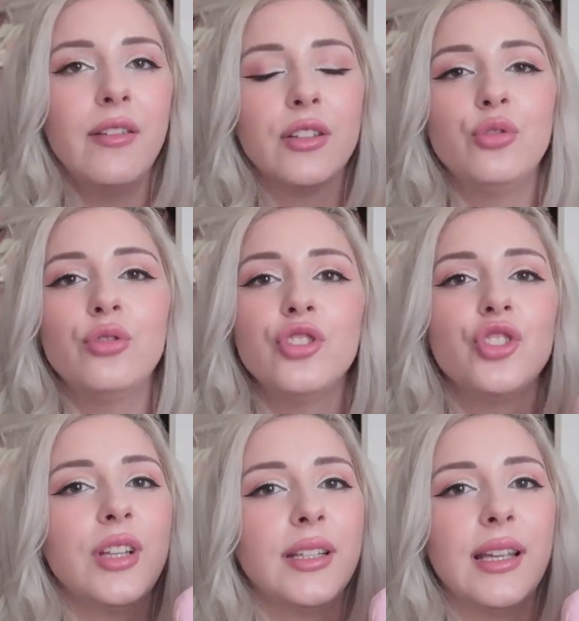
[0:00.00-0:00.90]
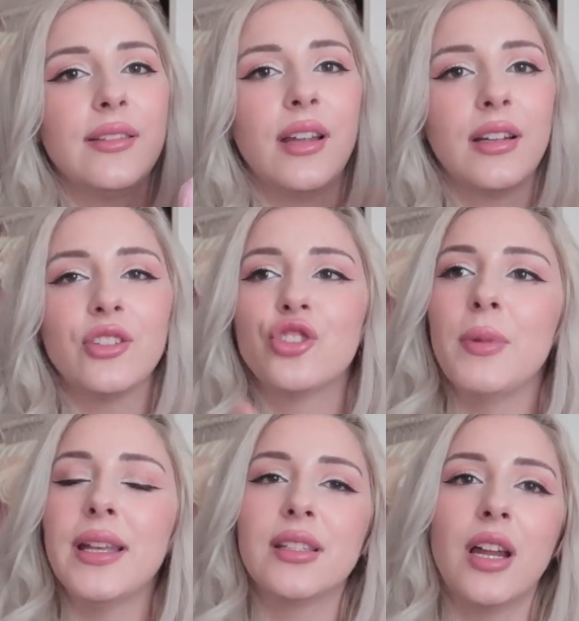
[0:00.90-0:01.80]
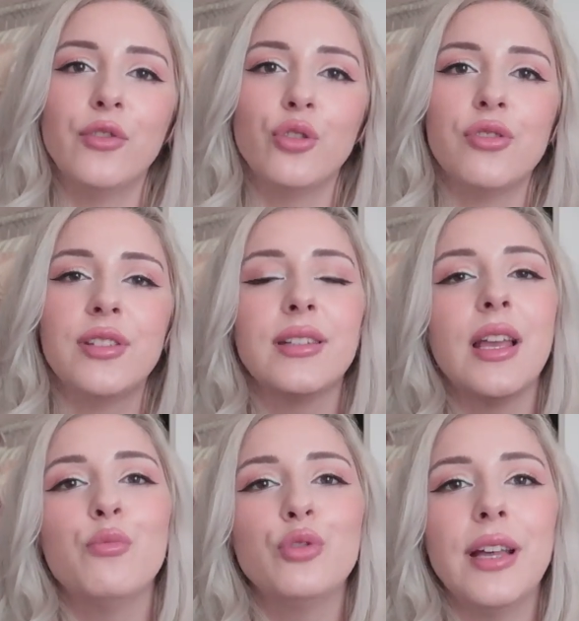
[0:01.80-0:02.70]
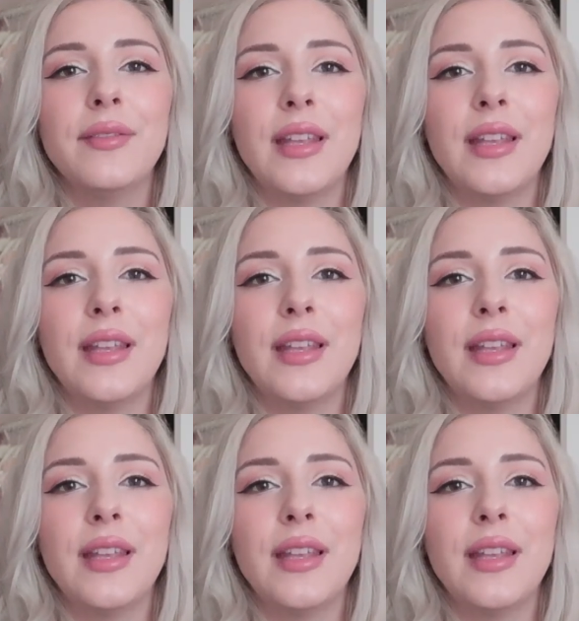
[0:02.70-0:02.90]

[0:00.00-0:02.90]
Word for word: Evet yurt dışından gelen arkadaşım etrafı gösterirken buradan